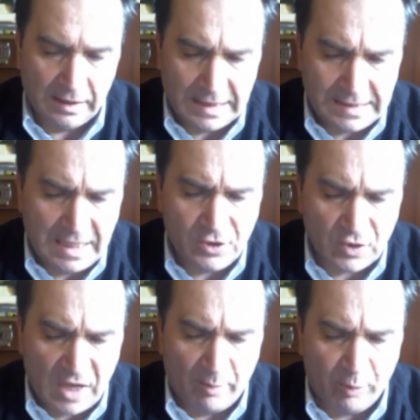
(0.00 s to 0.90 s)
che
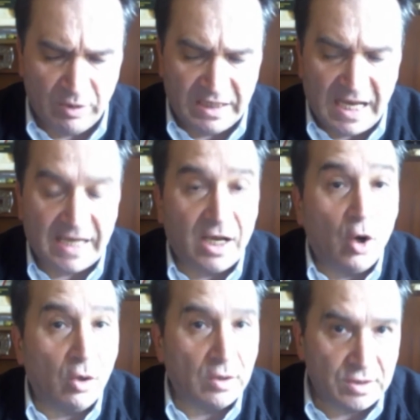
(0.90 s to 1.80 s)
senso ha pubblicare
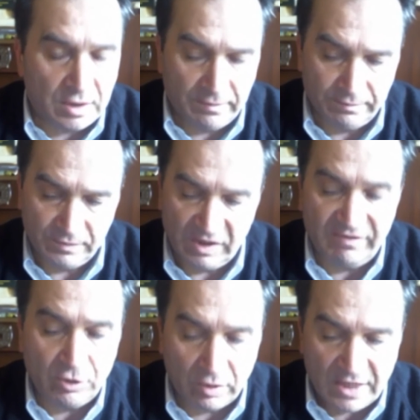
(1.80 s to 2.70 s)
oggi, nel
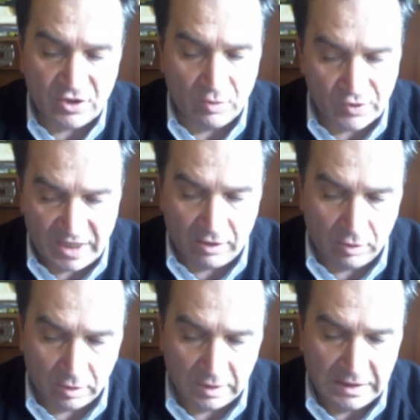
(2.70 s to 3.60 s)
XXI
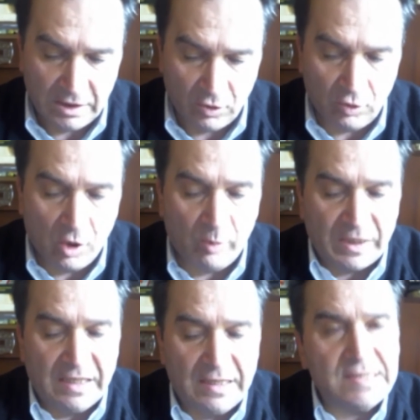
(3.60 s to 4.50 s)
secolo,
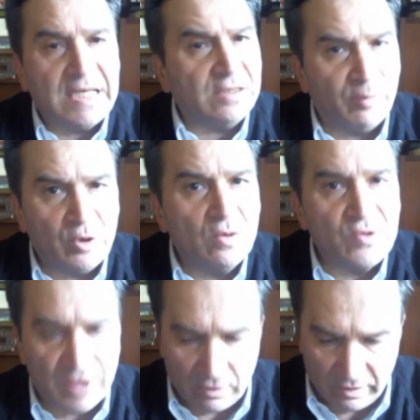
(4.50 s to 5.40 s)
un'opera iniziata più di
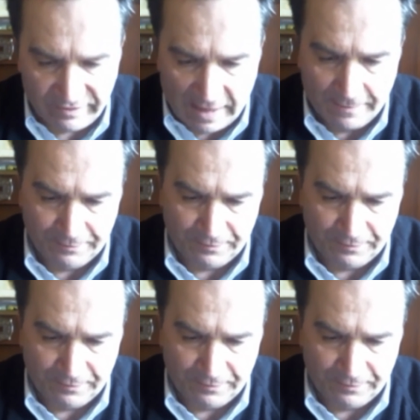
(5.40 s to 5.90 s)
un secolo fa?